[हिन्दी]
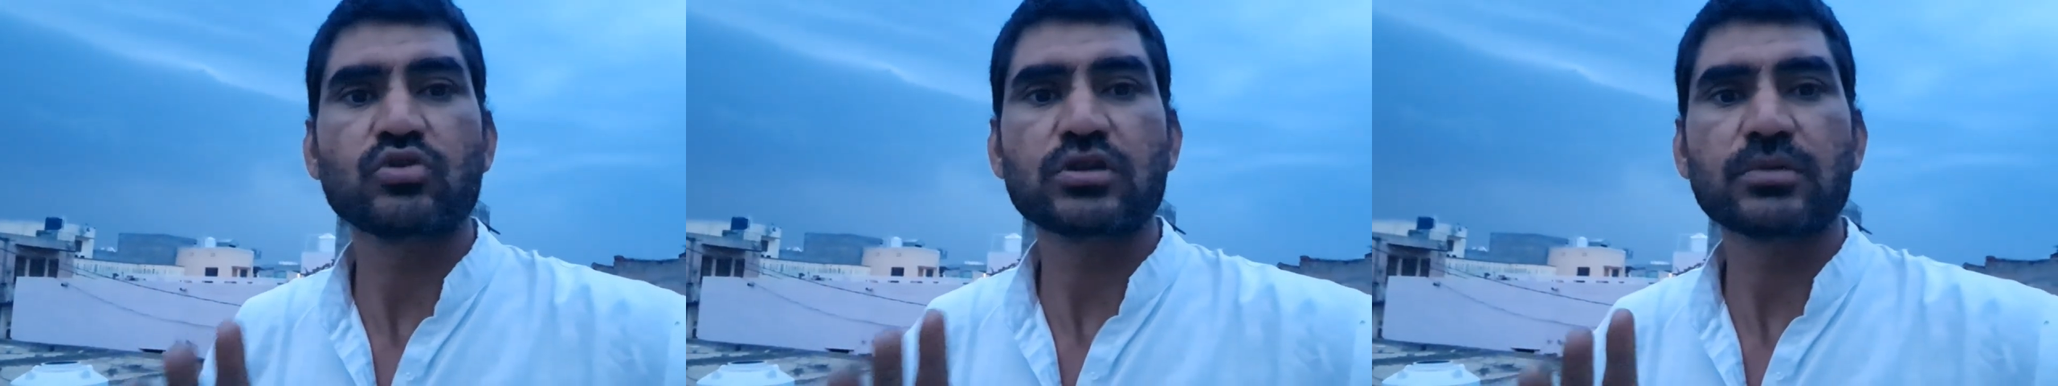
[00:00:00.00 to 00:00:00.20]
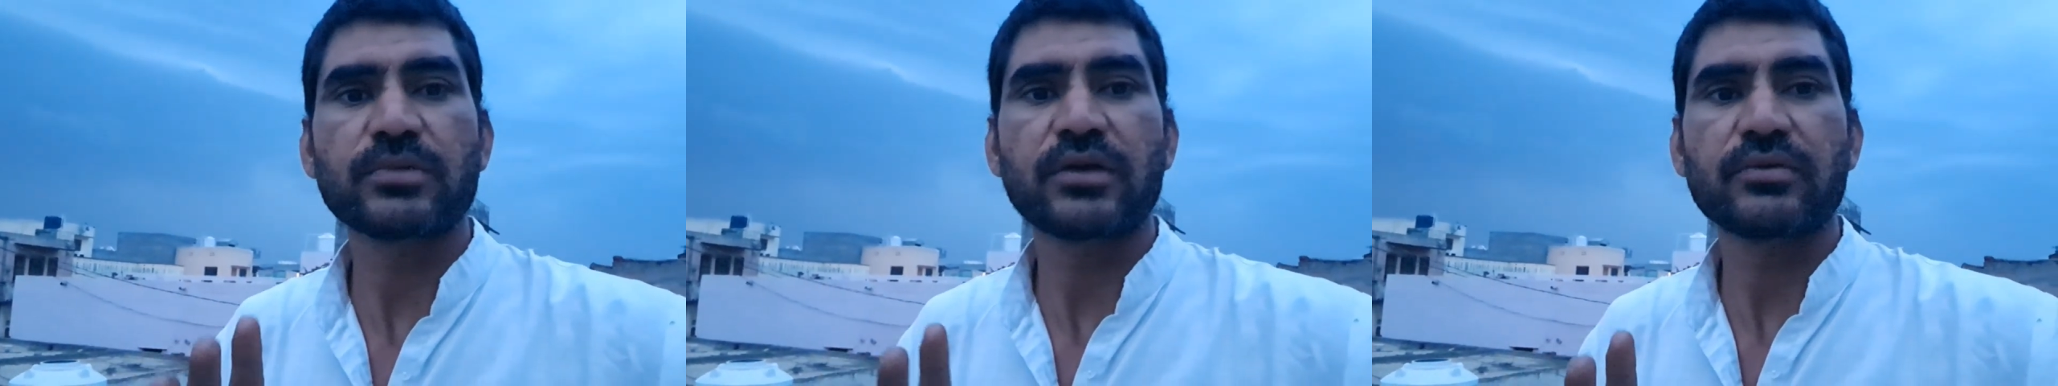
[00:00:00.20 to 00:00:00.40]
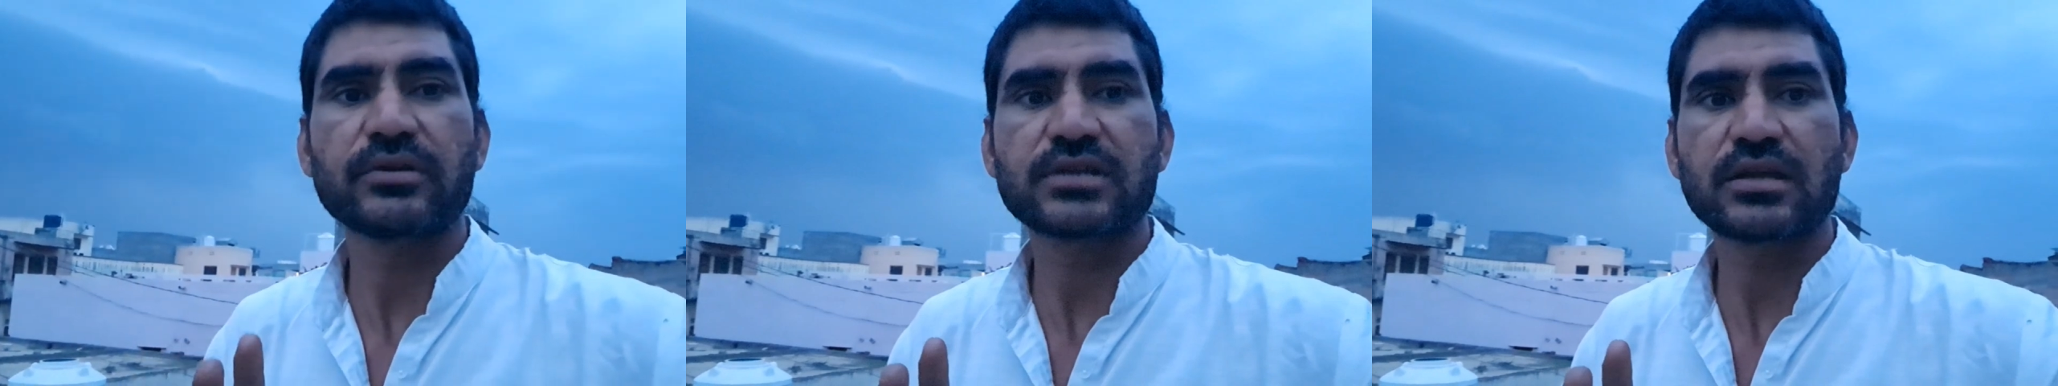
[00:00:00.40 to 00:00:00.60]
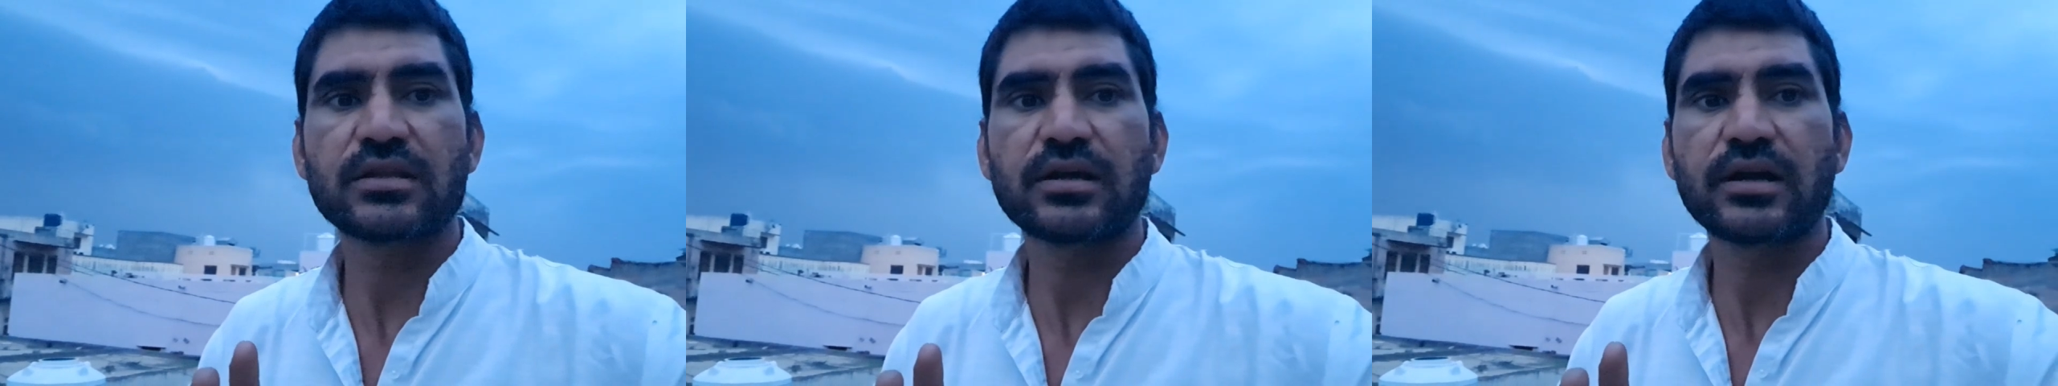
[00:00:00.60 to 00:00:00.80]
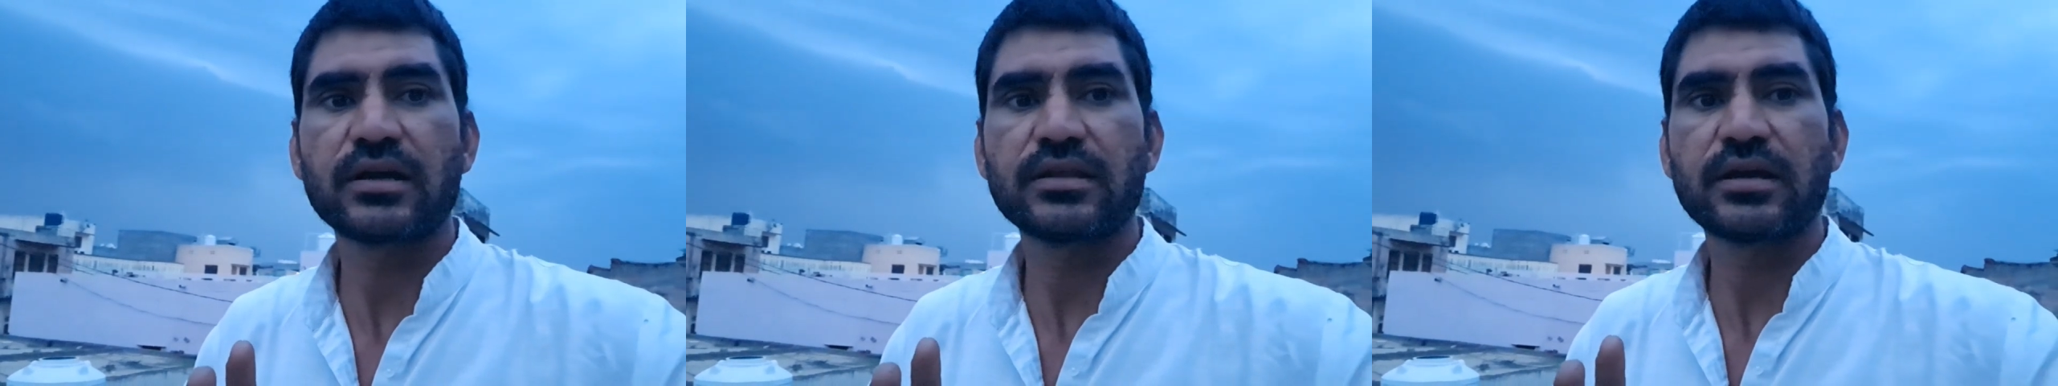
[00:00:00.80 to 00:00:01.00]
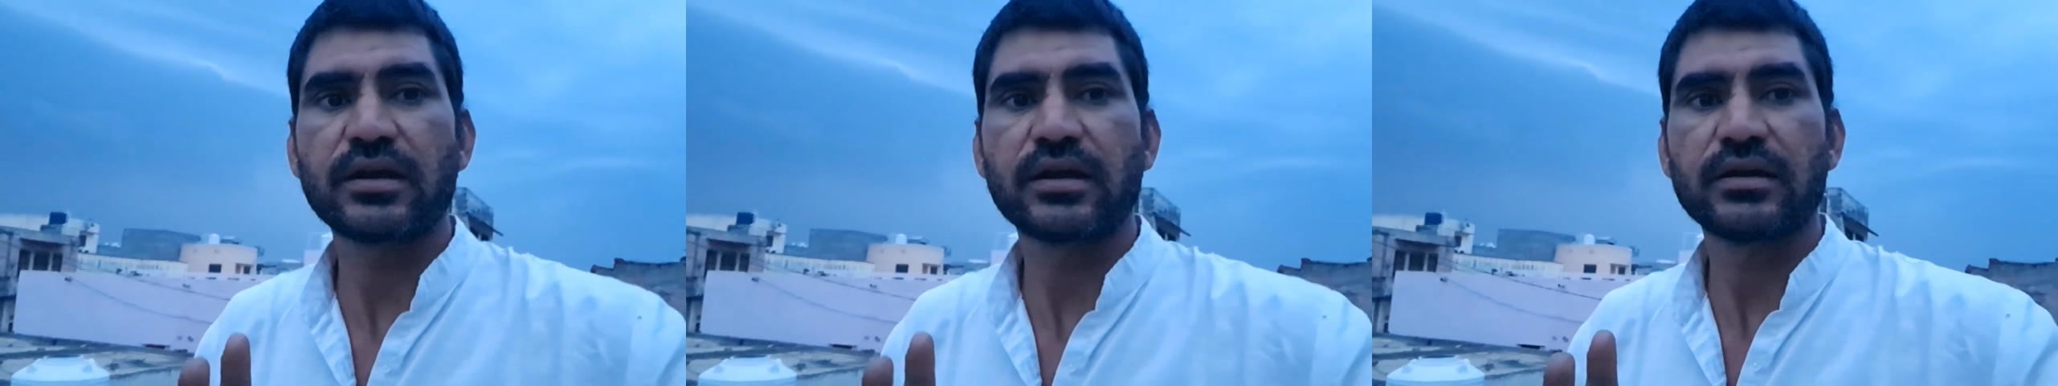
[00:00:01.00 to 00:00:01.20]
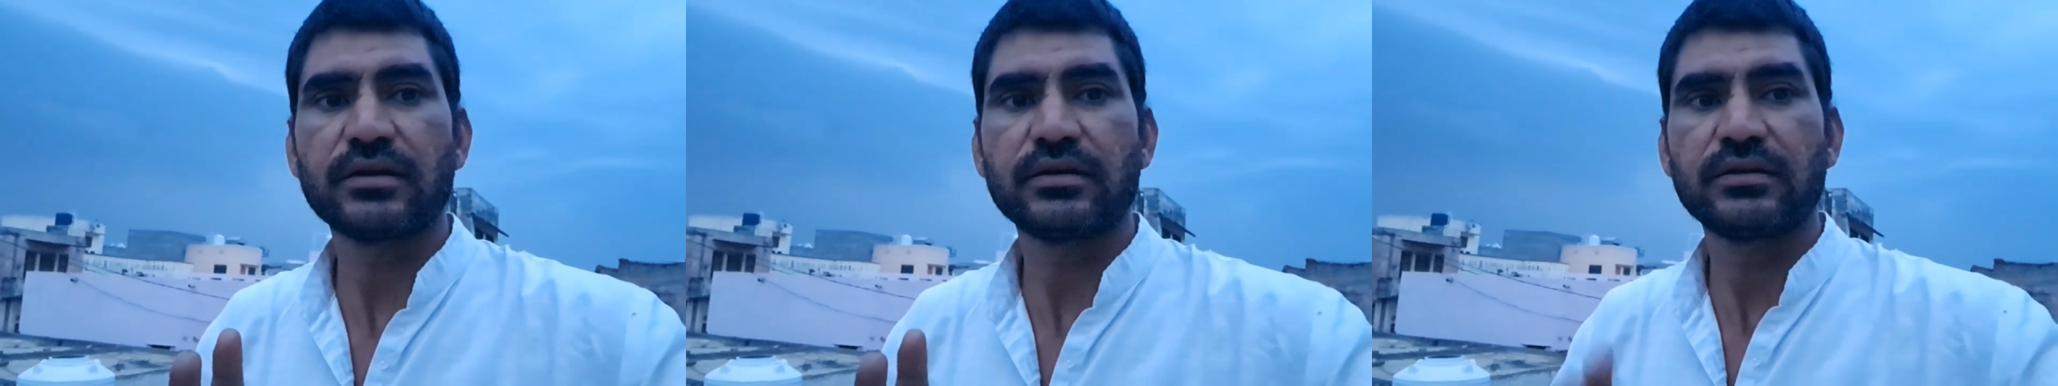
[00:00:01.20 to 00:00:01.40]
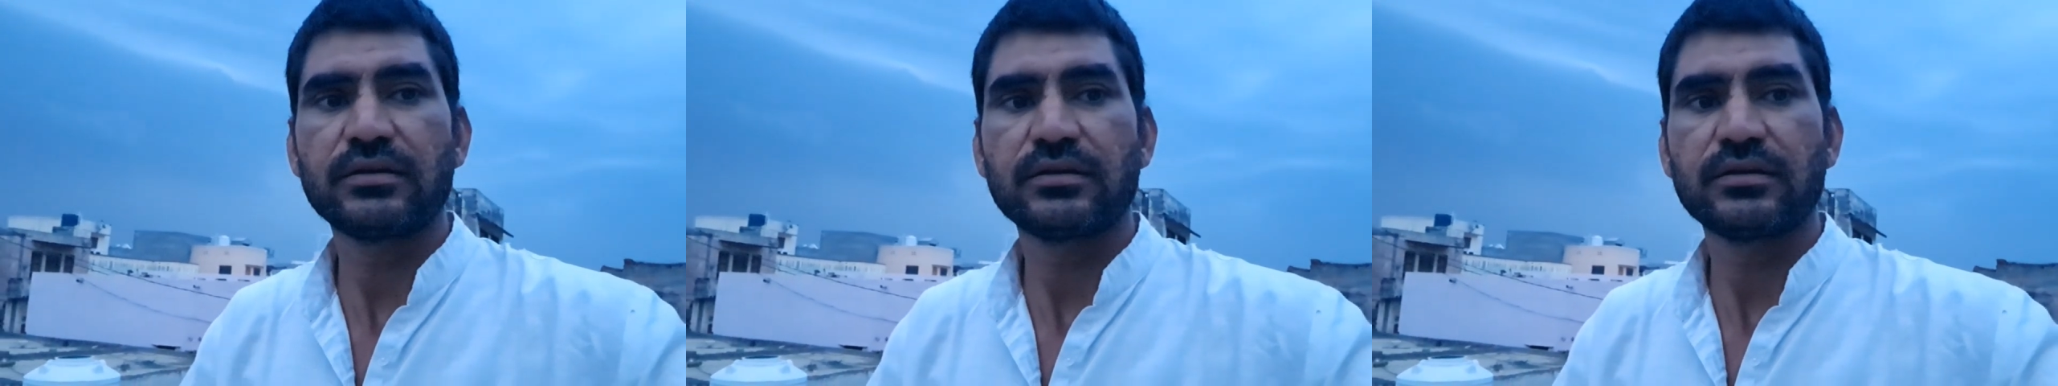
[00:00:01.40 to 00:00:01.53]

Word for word: मौसम है वैसा दिखाई दे रहा है